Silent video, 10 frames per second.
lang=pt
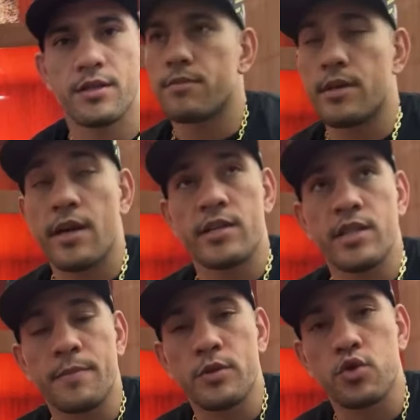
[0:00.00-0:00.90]
E é isso
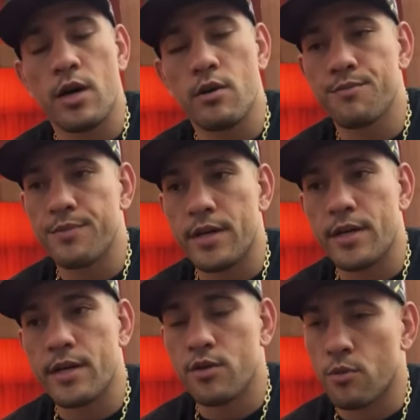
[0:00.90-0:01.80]
aí, pessoal.
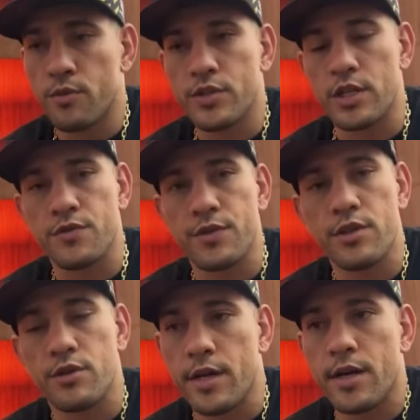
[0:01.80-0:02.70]
É, como vocês
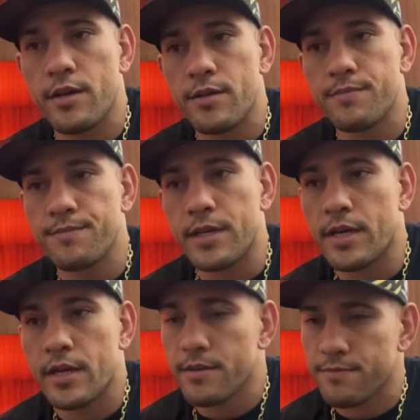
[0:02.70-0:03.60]
viram, né?
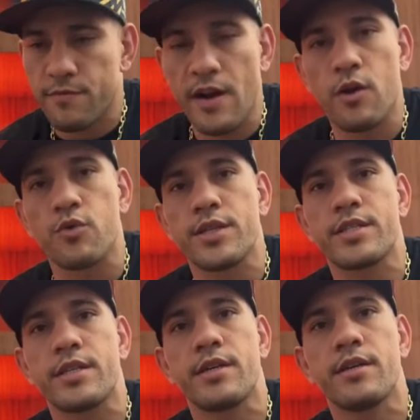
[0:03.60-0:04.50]
É, vai
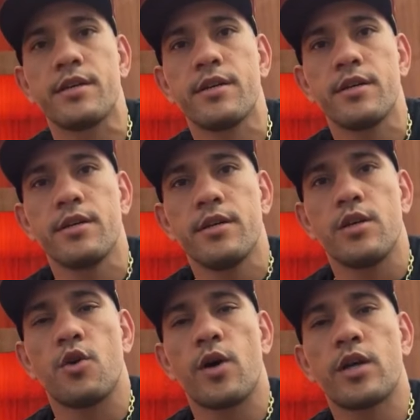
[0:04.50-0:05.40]
acontecer.
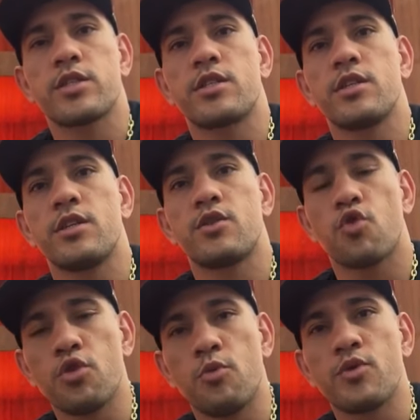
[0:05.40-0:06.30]
Eu acho que
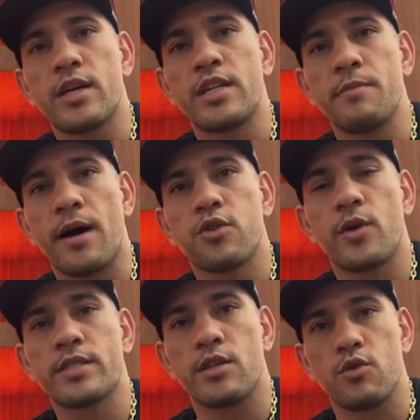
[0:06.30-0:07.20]
todo mundo está animado
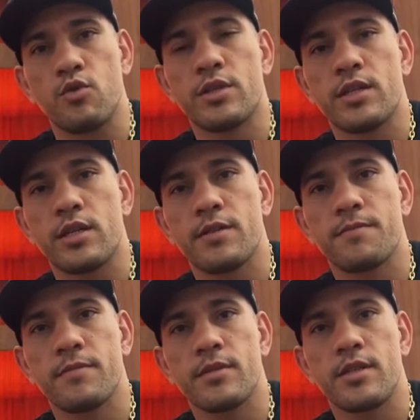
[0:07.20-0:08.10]
com essa luta.
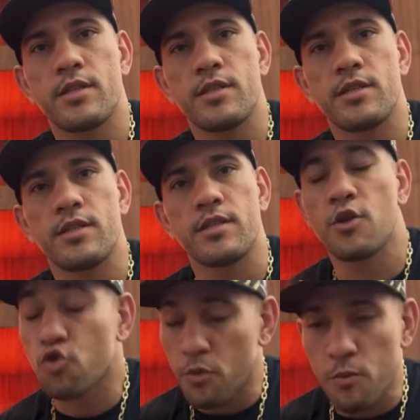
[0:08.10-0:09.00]
E eu
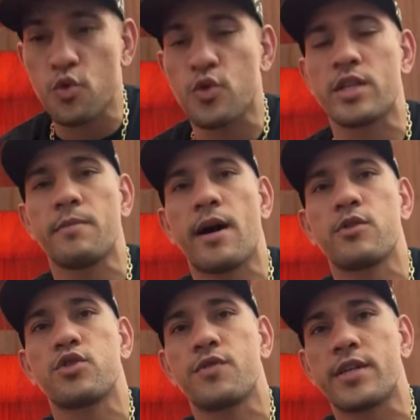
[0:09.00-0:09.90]
estou muito animado
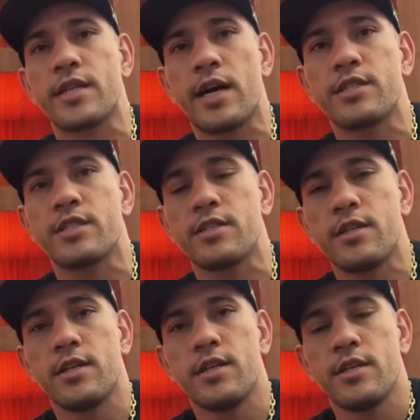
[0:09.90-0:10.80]
de verdade
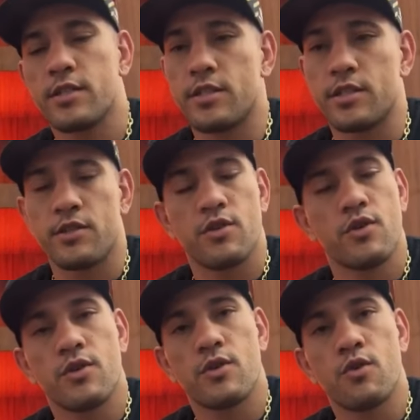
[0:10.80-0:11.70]
e
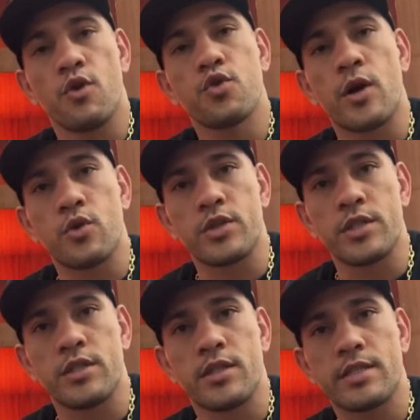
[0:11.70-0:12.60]
conto com a
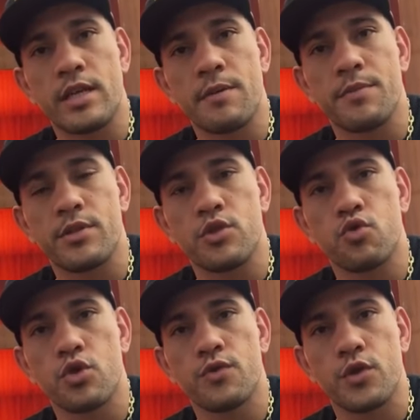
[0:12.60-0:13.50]
torcida sempre de
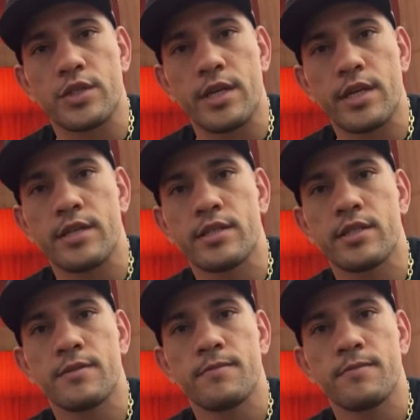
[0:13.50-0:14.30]
todos vocês.